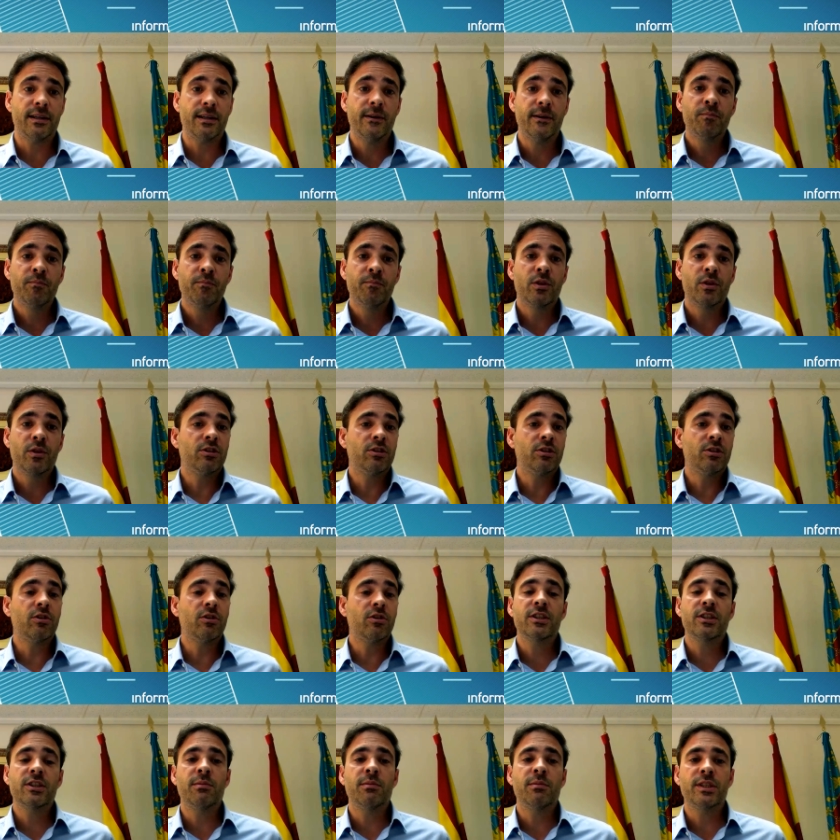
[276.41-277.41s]
Nosotros
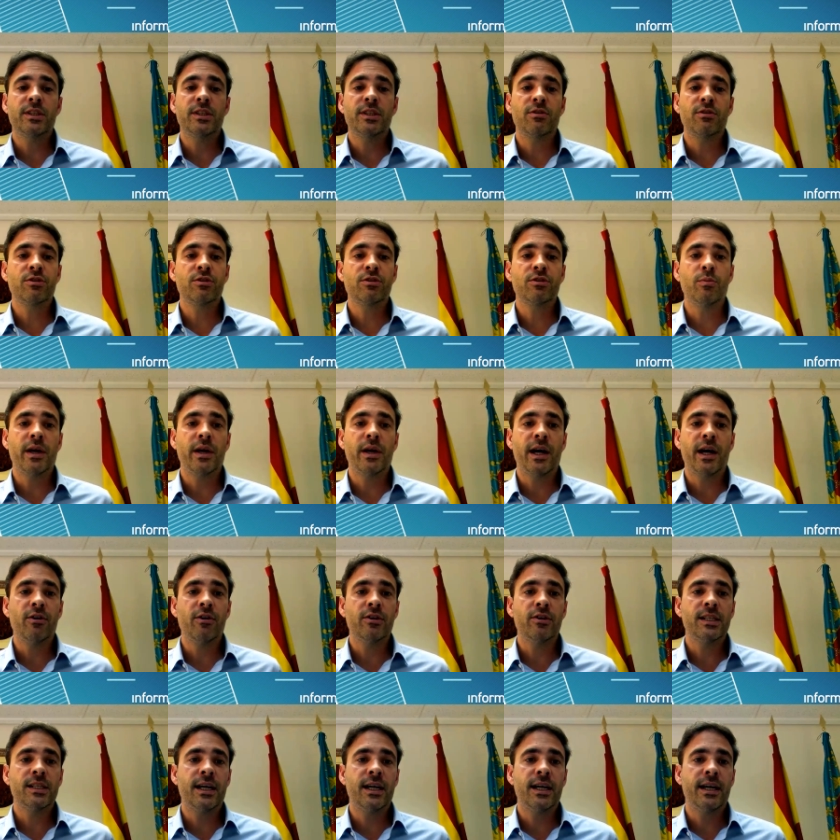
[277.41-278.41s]
estamos
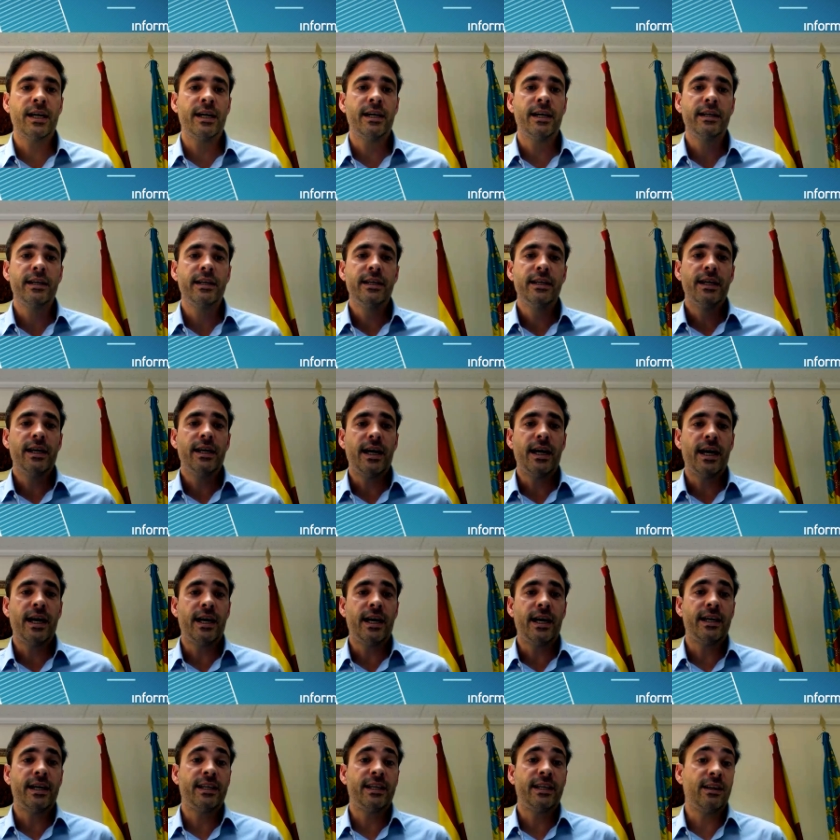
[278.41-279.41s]
acostumbrados a,
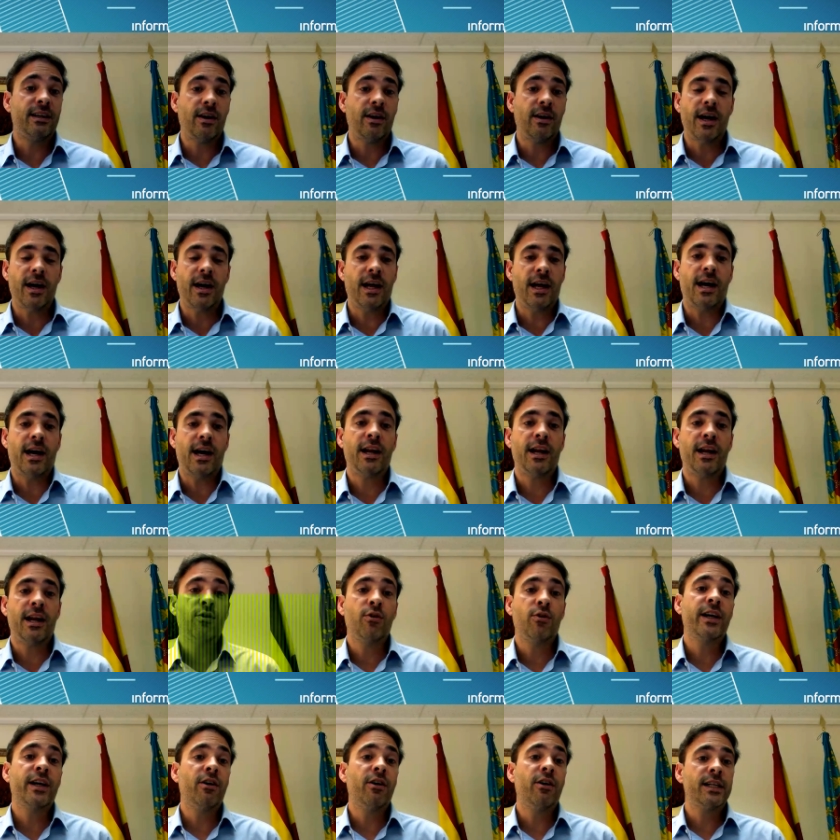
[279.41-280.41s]
lo que
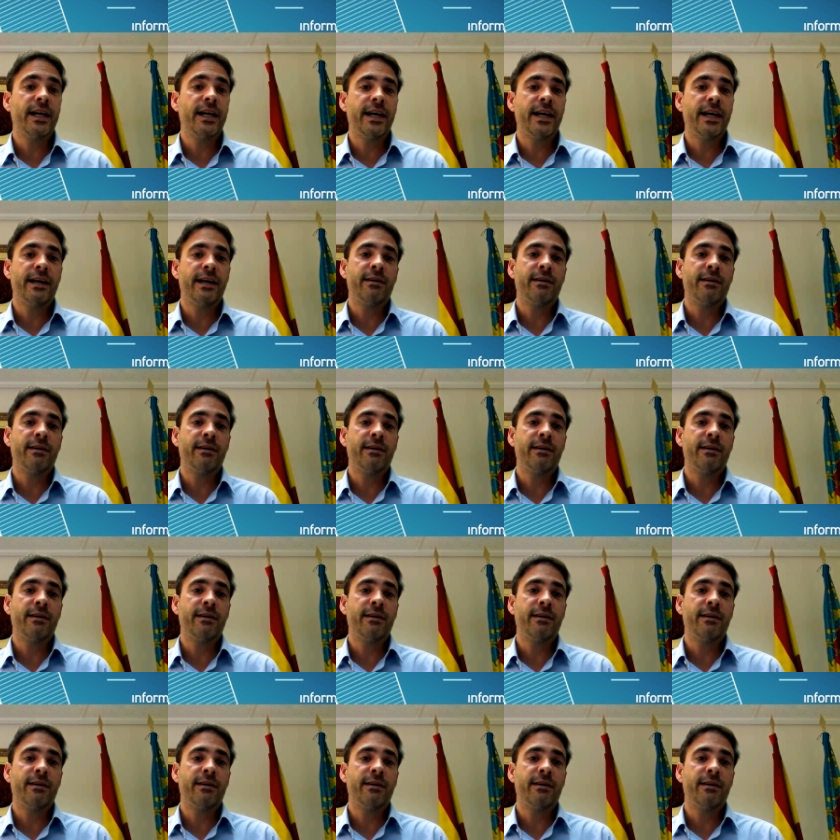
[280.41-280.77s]
ahora se